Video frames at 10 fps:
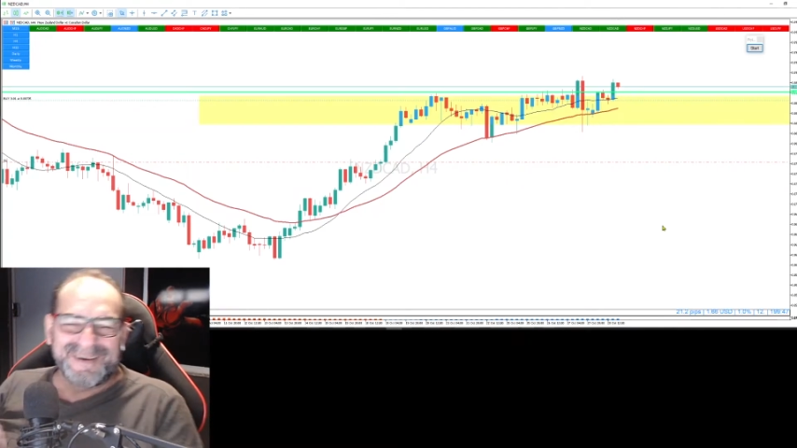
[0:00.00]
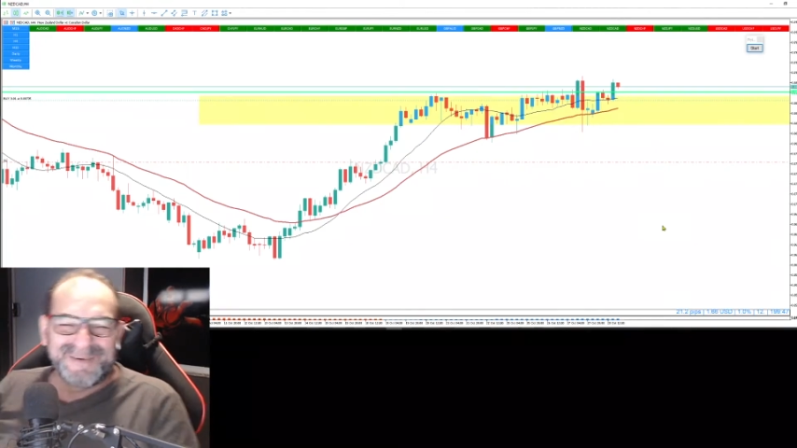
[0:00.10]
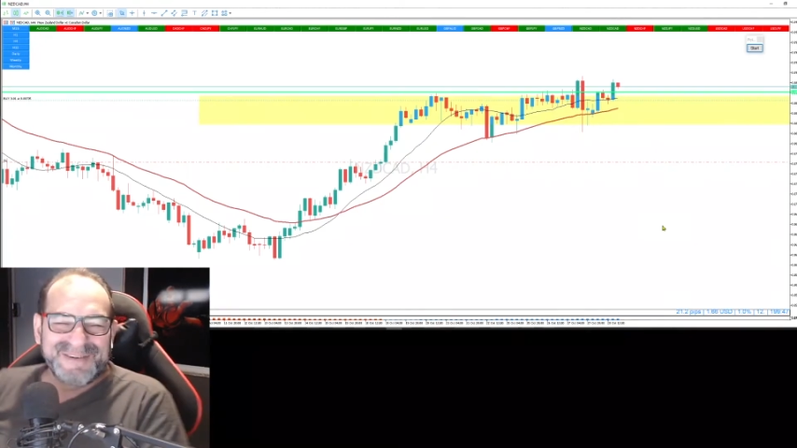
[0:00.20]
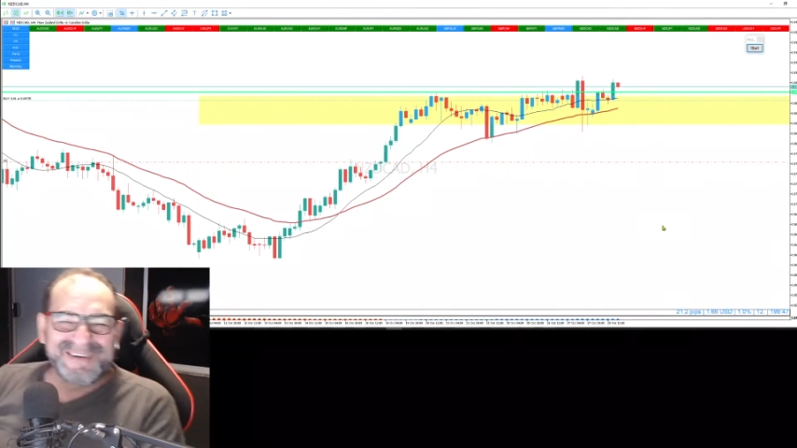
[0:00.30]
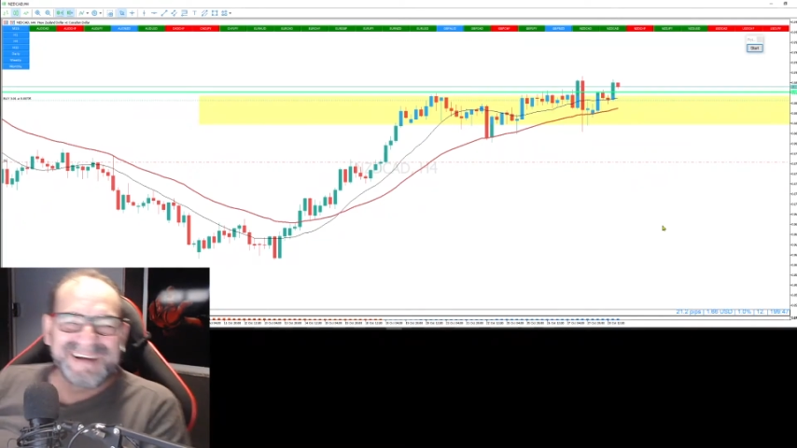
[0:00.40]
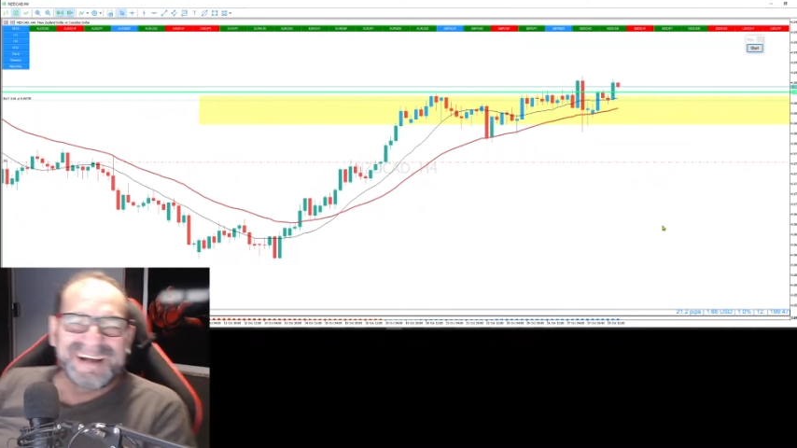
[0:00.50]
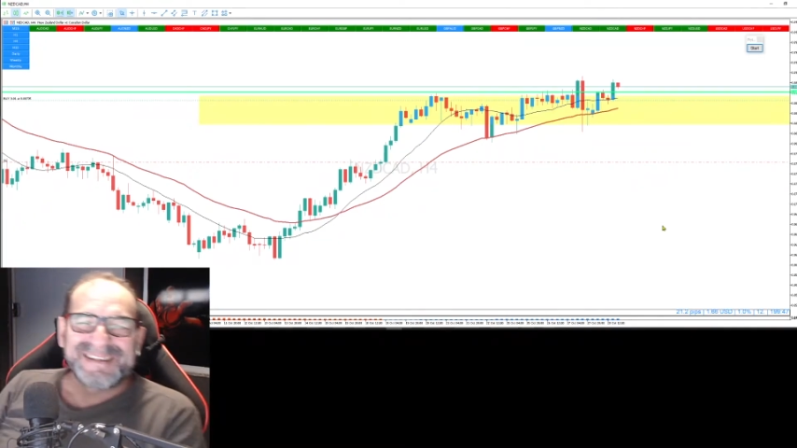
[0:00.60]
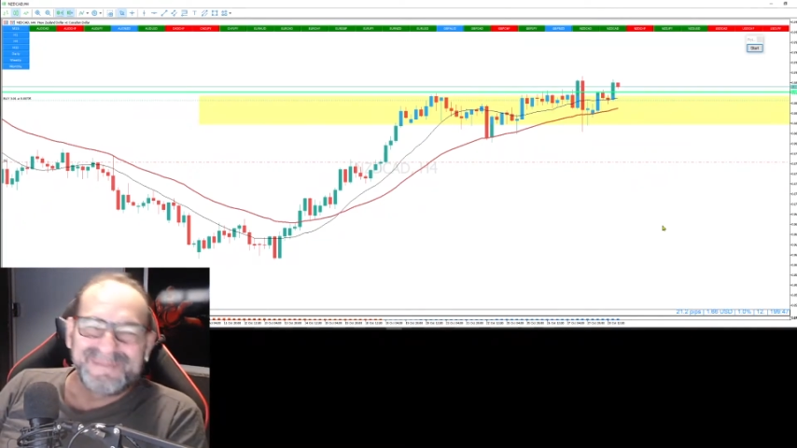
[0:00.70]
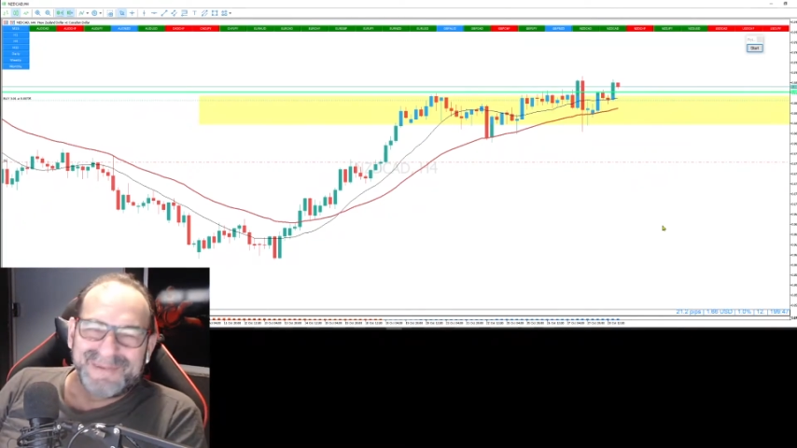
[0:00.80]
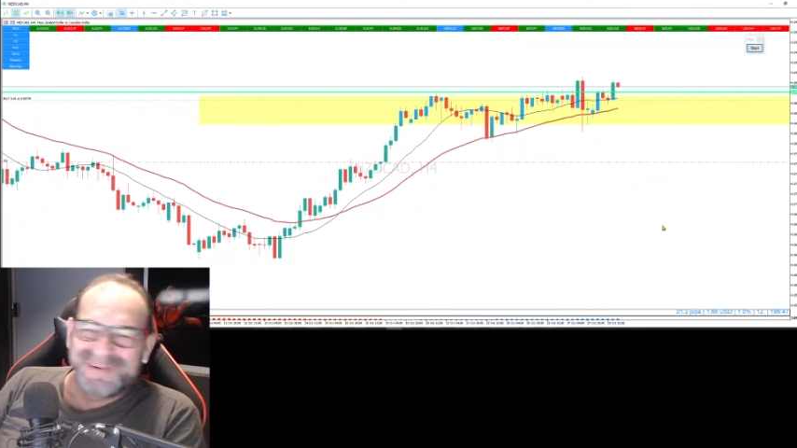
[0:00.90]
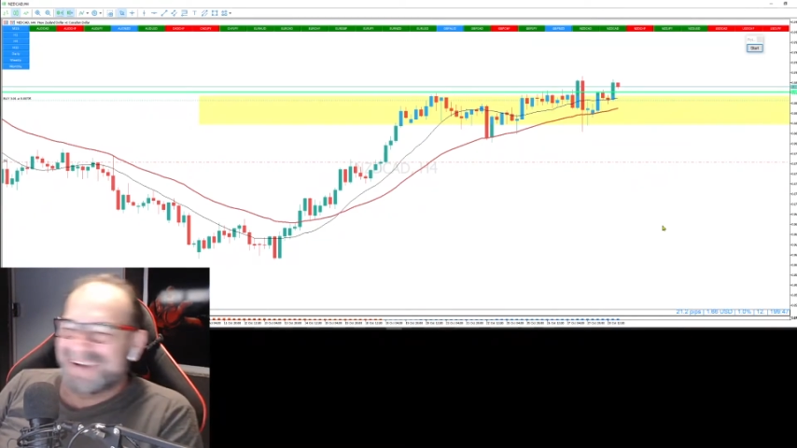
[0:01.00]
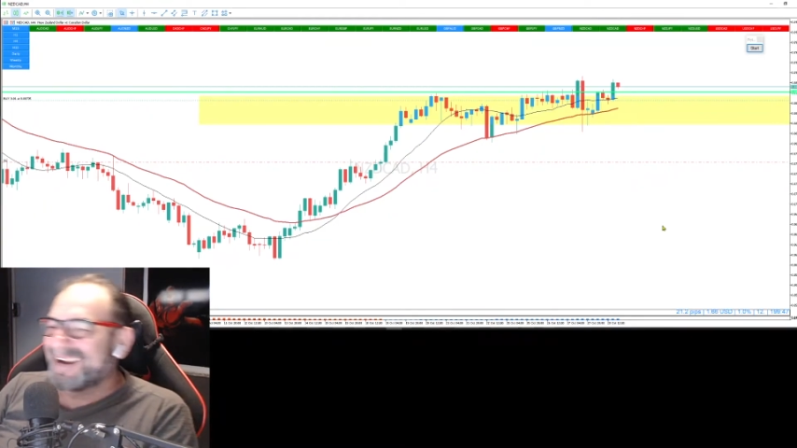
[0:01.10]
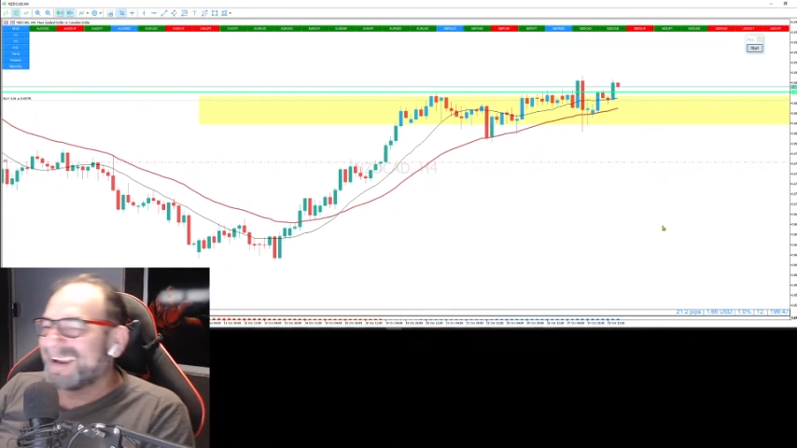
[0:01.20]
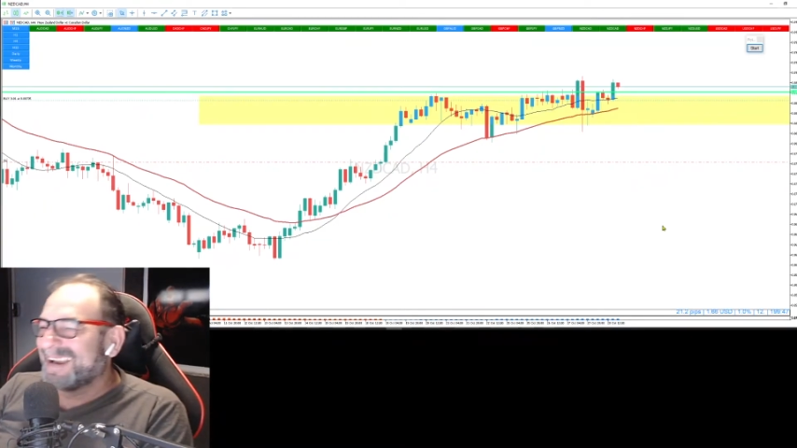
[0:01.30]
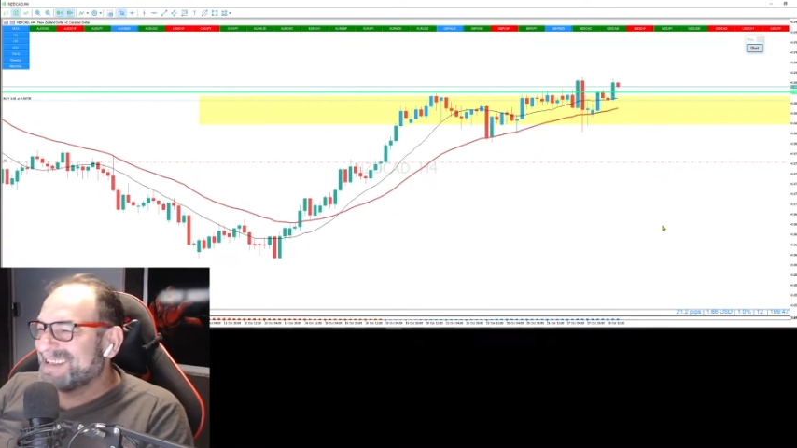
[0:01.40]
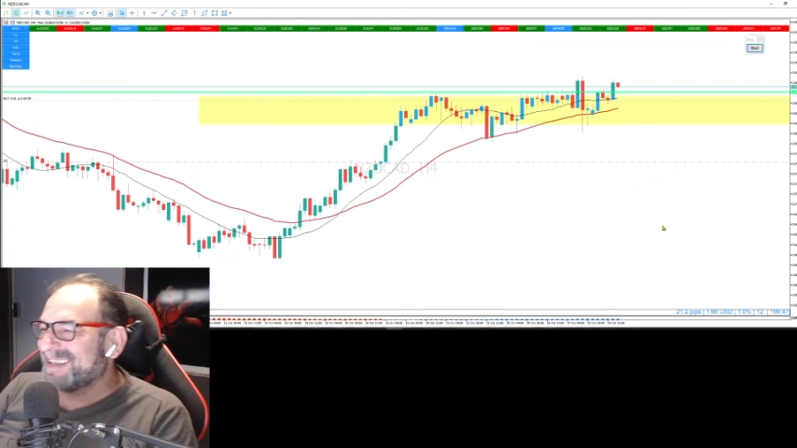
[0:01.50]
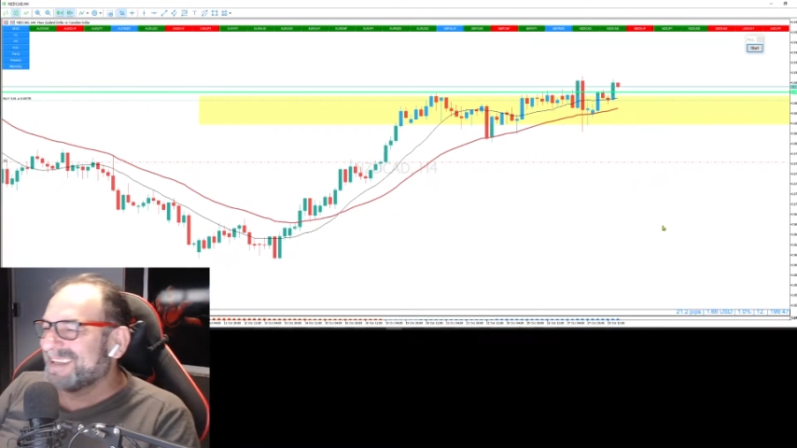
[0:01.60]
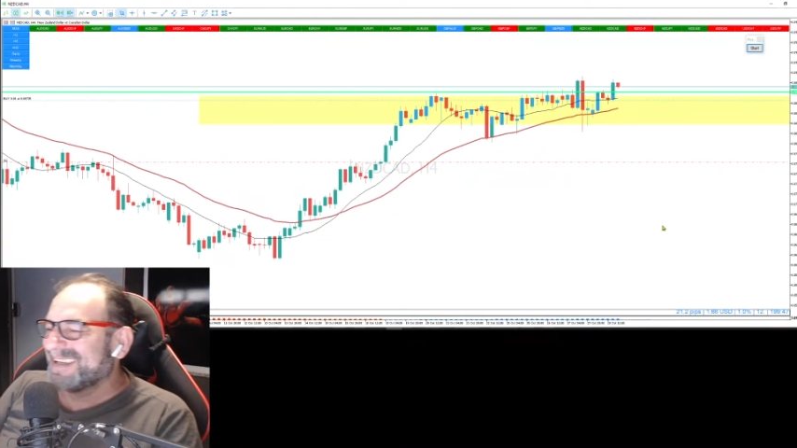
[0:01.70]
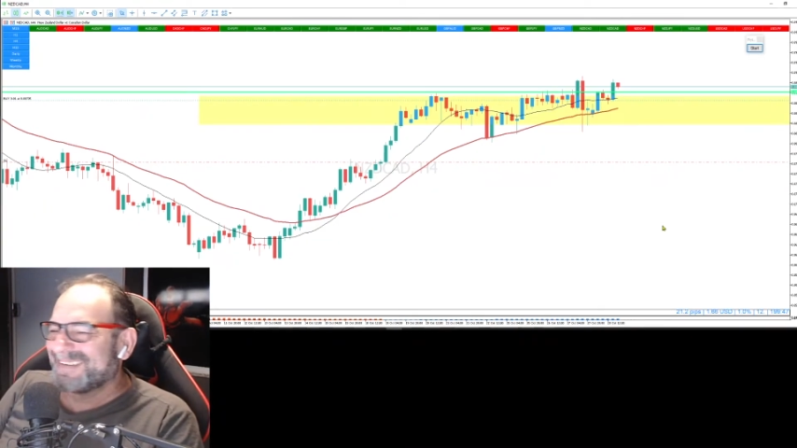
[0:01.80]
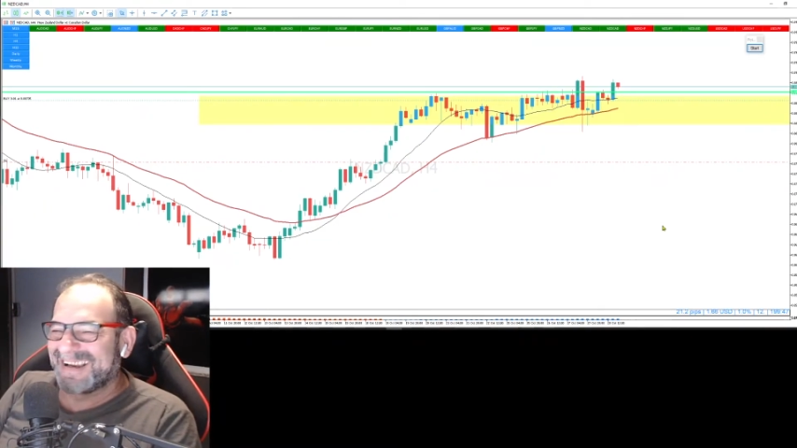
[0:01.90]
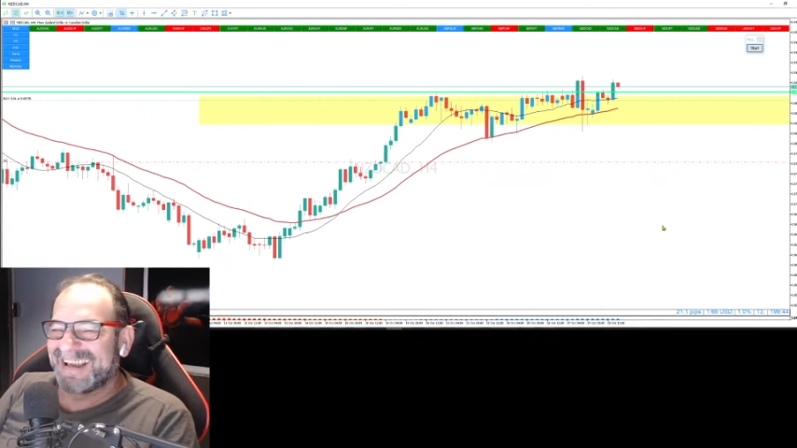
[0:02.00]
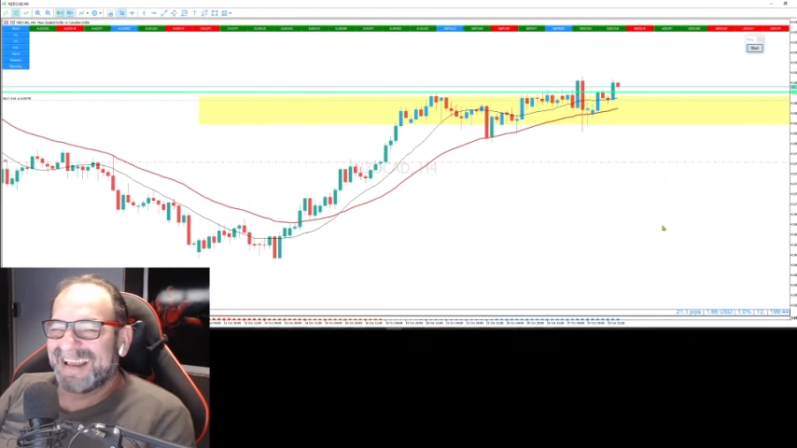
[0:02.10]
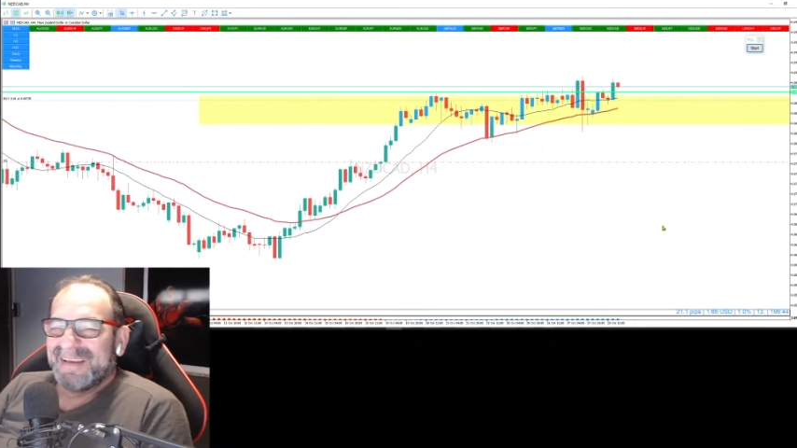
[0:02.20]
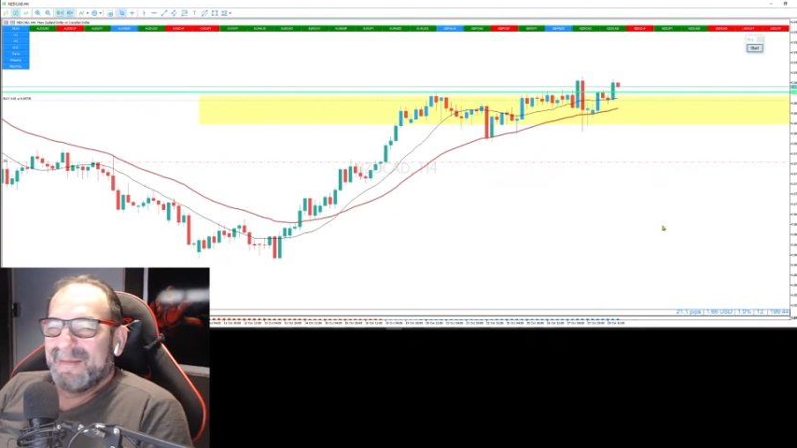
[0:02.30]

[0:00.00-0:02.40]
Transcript: come um churrasco, depois nunca vai ganhar dinheiro, cara.